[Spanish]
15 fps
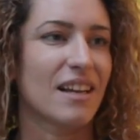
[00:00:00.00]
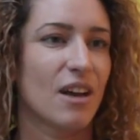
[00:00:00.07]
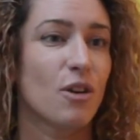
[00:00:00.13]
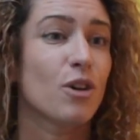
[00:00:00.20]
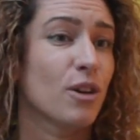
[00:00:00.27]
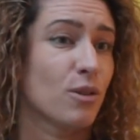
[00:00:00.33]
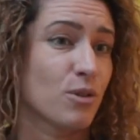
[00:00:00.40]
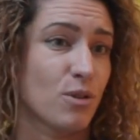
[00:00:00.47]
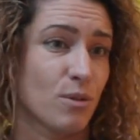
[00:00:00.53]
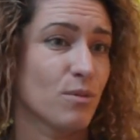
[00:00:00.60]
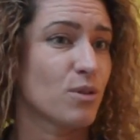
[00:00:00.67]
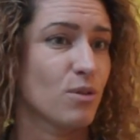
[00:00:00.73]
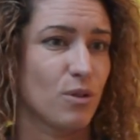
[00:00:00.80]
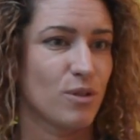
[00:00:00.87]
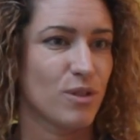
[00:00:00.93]
claro que no
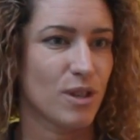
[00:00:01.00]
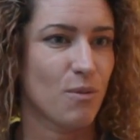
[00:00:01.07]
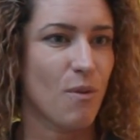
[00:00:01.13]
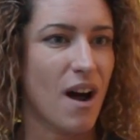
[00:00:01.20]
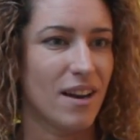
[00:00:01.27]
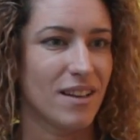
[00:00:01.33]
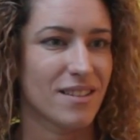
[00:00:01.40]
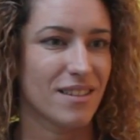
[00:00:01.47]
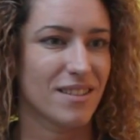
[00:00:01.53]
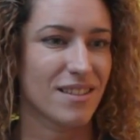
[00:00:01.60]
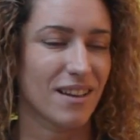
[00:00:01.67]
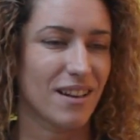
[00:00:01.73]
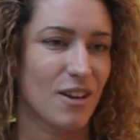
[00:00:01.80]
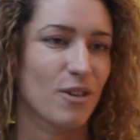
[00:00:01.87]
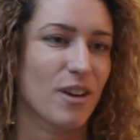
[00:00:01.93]
somos todos iguales,
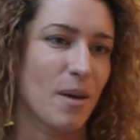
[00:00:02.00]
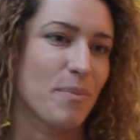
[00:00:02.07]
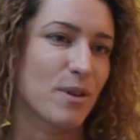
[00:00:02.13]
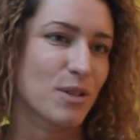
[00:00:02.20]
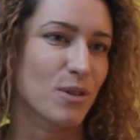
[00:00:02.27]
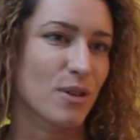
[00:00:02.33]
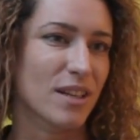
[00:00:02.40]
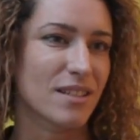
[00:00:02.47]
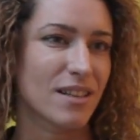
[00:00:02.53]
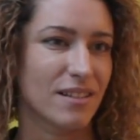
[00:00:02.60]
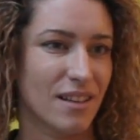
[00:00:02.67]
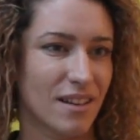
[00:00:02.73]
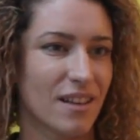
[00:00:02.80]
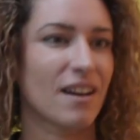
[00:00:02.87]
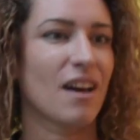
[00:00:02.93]
está claro que hay personas que
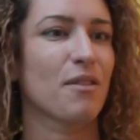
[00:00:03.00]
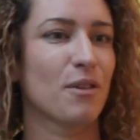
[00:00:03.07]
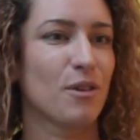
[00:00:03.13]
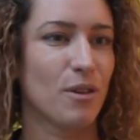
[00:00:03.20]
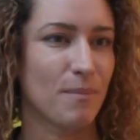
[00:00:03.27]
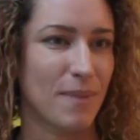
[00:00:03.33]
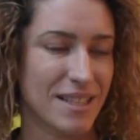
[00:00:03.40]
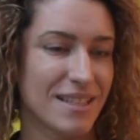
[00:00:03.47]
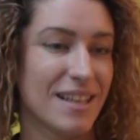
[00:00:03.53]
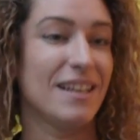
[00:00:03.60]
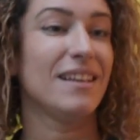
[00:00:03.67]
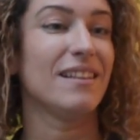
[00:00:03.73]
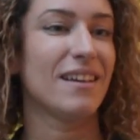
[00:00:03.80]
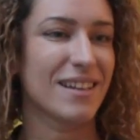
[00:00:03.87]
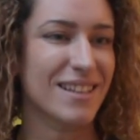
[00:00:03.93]
tienen rasgo más de
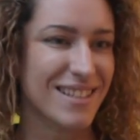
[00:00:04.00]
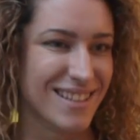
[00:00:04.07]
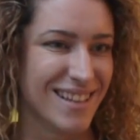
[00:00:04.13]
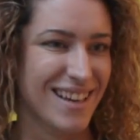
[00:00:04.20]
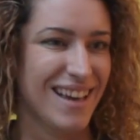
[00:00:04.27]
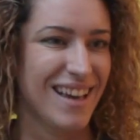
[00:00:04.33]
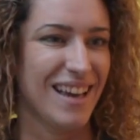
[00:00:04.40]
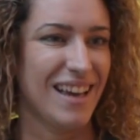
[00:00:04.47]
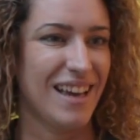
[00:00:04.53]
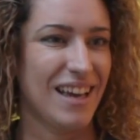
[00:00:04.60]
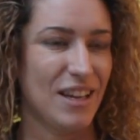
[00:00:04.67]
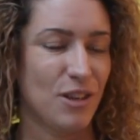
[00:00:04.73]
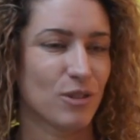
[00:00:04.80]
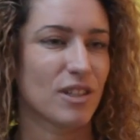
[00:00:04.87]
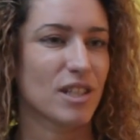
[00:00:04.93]
líderes
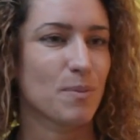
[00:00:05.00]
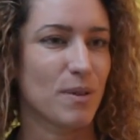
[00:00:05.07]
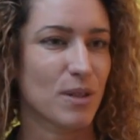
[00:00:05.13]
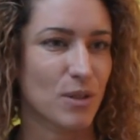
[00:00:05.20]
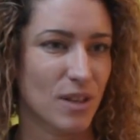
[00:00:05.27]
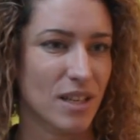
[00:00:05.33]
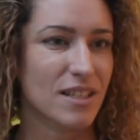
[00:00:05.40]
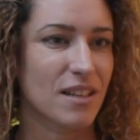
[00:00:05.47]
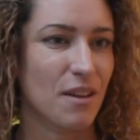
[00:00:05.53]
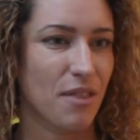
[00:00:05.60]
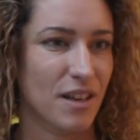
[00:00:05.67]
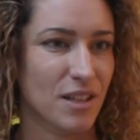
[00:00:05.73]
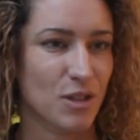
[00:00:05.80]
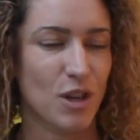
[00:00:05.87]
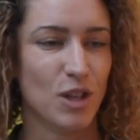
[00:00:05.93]
eh, y otras personas
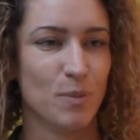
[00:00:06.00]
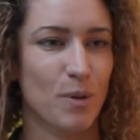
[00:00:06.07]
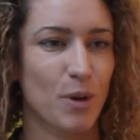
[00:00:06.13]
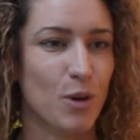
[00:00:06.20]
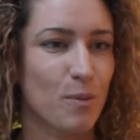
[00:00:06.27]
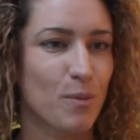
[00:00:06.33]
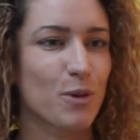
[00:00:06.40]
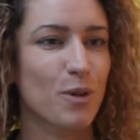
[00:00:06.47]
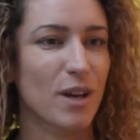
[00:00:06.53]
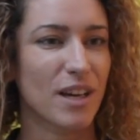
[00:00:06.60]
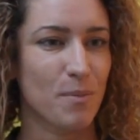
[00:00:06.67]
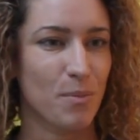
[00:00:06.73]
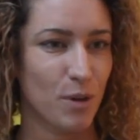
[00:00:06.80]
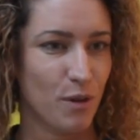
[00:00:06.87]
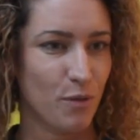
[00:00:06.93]
quizás no, pero como en un
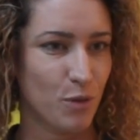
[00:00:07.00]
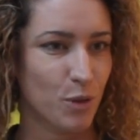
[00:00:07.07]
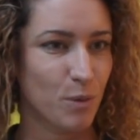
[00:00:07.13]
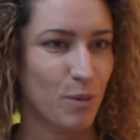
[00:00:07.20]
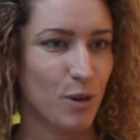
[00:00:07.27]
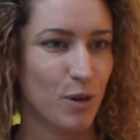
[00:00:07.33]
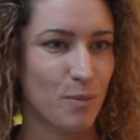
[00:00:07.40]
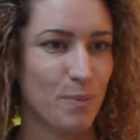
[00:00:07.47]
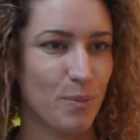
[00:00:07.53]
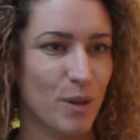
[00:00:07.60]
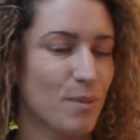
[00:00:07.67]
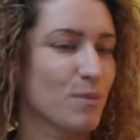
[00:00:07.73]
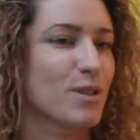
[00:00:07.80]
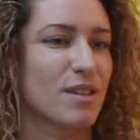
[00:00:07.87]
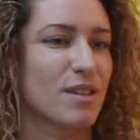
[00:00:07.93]
equipo de fútbol no
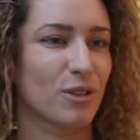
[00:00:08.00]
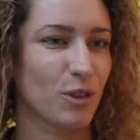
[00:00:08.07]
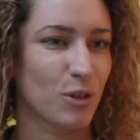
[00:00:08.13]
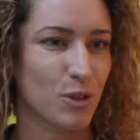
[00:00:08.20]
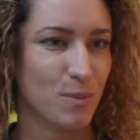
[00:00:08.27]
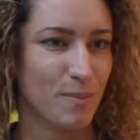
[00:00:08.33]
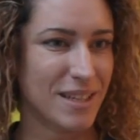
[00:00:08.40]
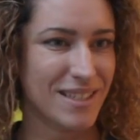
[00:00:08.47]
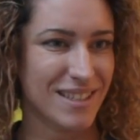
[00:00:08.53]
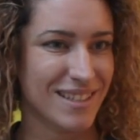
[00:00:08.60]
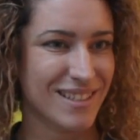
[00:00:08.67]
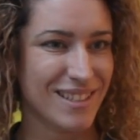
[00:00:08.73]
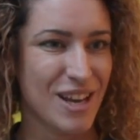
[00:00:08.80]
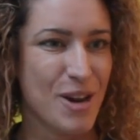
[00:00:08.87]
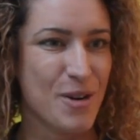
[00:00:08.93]
podemos todos
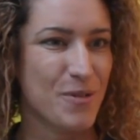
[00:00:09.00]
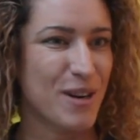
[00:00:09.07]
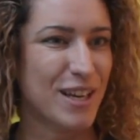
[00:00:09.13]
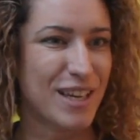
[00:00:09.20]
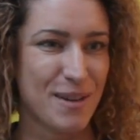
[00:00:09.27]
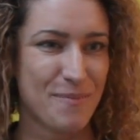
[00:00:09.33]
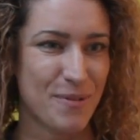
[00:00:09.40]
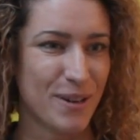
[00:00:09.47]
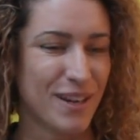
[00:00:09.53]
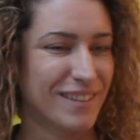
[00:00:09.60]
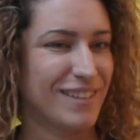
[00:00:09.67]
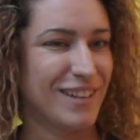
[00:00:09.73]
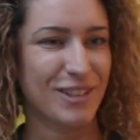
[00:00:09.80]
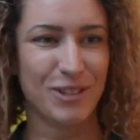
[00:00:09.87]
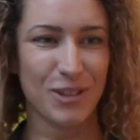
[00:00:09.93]
Messi. Un equipo que
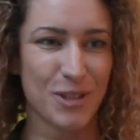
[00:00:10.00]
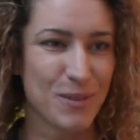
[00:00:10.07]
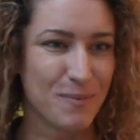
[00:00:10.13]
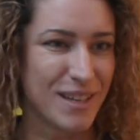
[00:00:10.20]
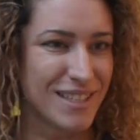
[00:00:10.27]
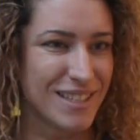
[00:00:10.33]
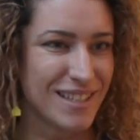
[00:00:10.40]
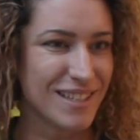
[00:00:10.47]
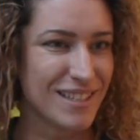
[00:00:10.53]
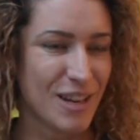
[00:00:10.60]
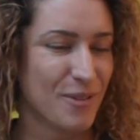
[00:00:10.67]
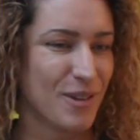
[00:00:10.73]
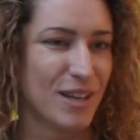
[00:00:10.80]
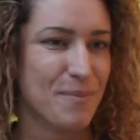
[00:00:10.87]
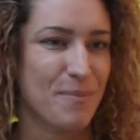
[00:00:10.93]
tiene todos Messi es
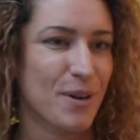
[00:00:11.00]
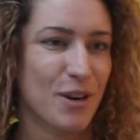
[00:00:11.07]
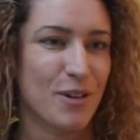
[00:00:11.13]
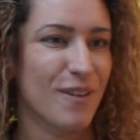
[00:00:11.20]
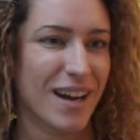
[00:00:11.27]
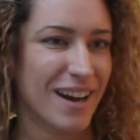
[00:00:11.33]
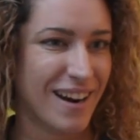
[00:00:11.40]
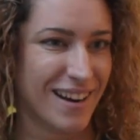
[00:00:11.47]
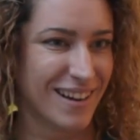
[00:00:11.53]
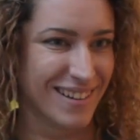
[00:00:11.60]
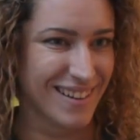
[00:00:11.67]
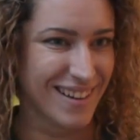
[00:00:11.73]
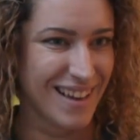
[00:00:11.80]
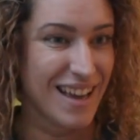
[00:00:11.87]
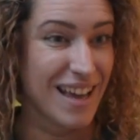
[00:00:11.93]
un equipo que no va a
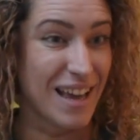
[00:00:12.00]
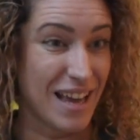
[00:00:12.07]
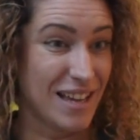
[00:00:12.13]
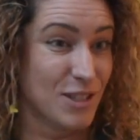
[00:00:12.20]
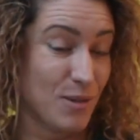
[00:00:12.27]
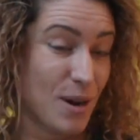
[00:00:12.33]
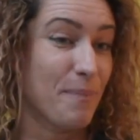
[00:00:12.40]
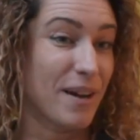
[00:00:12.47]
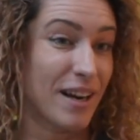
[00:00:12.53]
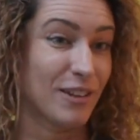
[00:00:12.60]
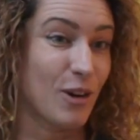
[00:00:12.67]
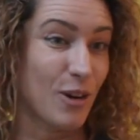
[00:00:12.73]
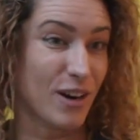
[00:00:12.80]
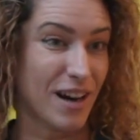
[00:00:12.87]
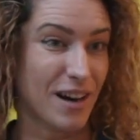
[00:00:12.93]
ganar es una
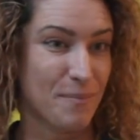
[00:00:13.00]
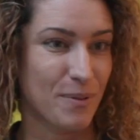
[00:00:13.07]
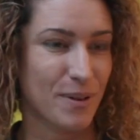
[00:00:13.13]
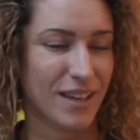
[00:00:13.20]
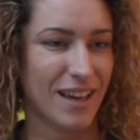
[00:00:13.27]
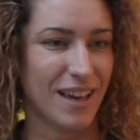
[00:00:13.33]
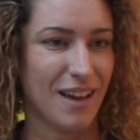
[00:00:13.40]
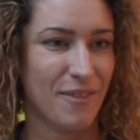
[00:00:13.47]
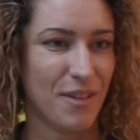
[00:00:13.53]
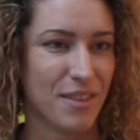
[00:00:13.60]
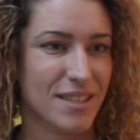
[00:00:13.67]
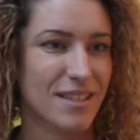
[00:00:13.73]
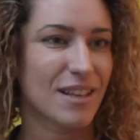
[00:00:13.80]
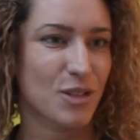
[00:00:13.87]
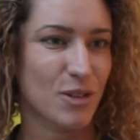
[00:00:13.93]
paradoja, porque a
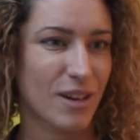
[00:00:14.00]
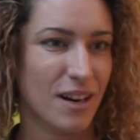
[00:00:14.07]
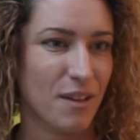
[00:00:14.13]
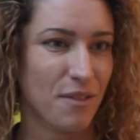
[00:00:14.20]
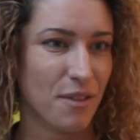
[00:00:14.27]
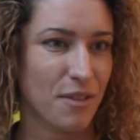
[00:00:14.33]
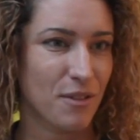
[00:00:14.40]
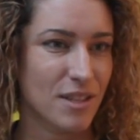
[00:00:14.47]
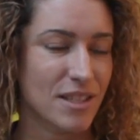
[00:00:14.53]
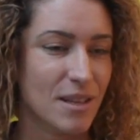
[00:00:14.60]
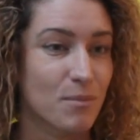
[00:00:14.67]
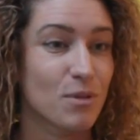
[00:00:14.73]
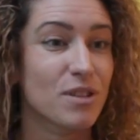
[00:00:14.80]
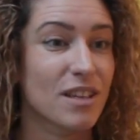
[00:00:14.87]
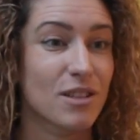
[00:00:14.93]
veces en las organizaciones se
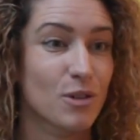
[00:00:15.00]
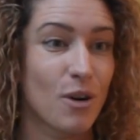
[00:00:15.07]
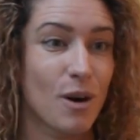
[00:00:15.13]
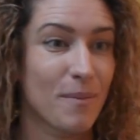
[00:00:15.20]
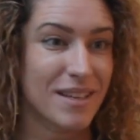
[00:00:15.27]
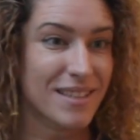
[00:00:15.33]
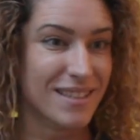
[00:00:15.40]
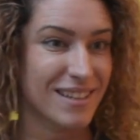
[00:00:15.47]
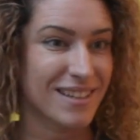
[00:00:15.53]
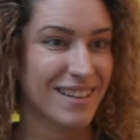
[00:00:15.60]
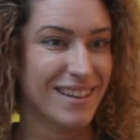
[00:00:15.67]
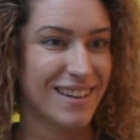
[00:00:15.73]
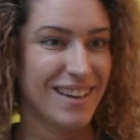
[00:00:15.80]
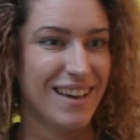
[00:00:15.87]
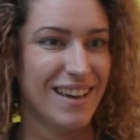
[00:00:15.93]
busca solo a Messi
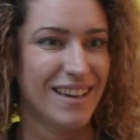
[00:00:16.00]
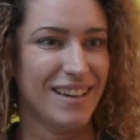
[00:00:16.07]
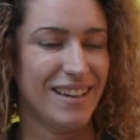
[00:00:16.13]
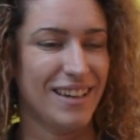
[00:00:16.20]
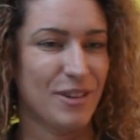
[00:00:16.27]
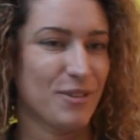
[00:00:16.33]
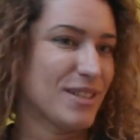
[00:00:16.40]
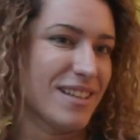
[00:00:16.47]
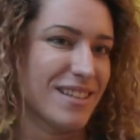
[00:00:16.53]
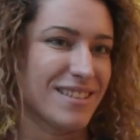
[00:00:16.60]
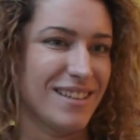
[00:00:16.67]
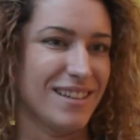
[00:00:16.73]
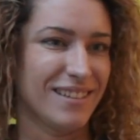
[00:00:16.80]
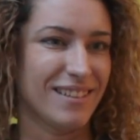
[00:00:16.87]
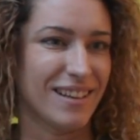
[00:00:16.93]
y no es
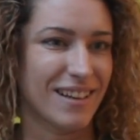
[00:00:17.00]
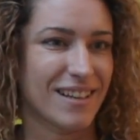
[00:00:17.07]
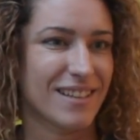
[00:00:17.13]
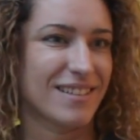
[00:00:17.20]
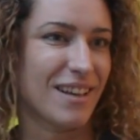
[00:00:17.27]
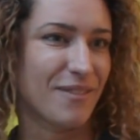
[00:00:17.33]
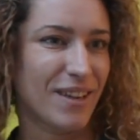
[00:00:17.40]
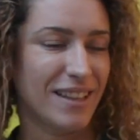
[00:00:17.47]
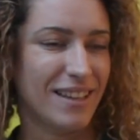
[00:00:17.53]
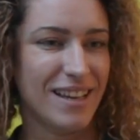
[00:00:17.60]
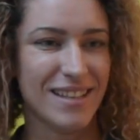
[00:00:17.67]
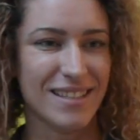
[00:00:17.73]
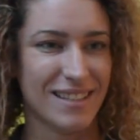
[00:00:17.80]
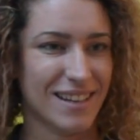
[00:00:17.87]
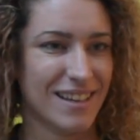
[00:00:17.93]
así. Tiene que estar
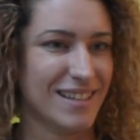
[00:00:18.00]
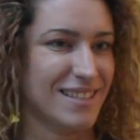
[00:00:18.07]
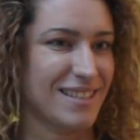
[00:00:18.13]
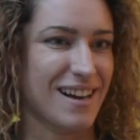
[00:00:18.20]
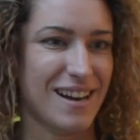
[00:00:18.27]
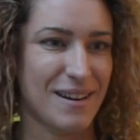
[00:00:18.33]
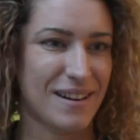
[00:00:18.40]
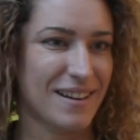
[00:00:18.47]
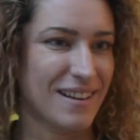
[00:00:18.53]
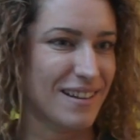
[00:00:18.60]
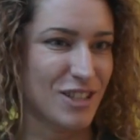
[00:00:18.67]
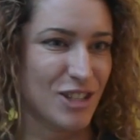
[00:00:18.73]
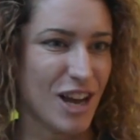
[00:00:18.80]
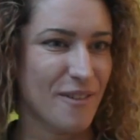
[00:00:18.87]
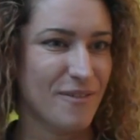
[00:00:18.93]
Valdés, tiene que estar
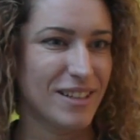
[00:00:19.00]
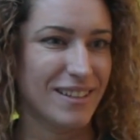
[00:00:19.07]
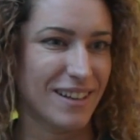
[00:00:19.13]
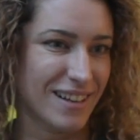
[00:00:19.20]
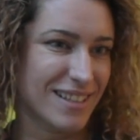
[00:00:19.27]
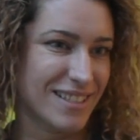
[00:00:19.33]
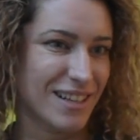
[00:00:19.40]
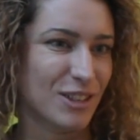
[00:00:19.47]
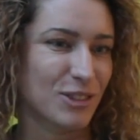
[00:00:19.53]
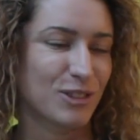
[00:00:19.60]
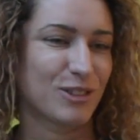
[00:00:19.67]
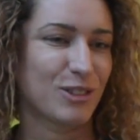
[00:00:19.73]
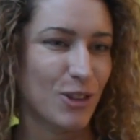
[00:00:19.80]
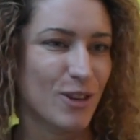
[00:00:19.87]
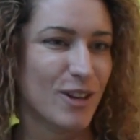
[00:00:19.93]
eh, Xavi, tiene que estar
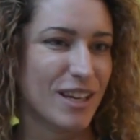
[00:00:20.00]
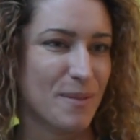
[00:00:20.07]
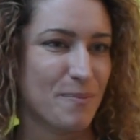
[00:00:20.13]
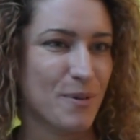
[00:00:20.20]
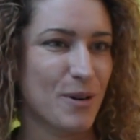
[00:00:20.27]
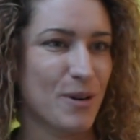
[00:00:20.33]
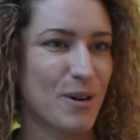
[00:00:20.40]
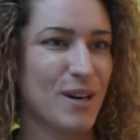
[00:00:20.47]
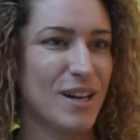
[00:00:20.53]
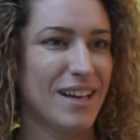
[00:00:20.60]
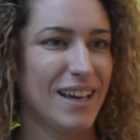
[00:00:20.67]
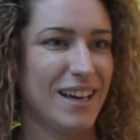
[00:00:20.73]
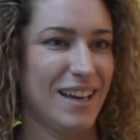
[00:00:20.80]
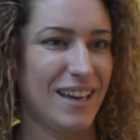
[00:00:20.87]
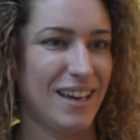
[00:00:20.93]
todo el equipo
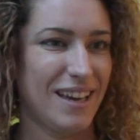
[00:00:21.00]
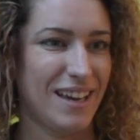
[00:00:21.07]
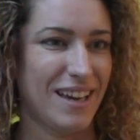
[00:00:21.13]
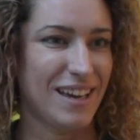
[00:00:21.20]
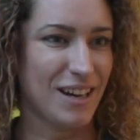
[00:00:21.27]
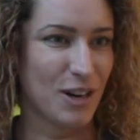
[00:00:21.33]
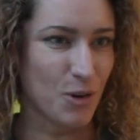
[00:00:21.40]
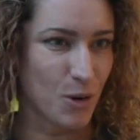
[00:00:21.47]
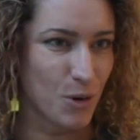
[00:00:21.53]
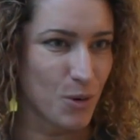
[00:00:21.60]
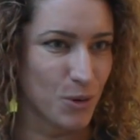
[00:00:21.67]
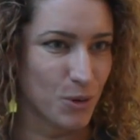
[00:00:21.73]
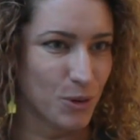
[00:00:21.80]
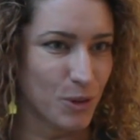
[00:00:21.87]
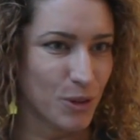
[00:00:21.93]
eh, en el
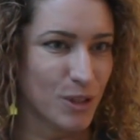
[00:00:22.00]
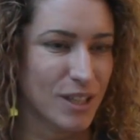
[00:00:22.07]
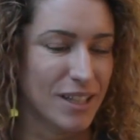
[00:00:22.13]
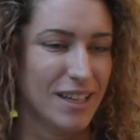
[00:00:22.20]
conjunto.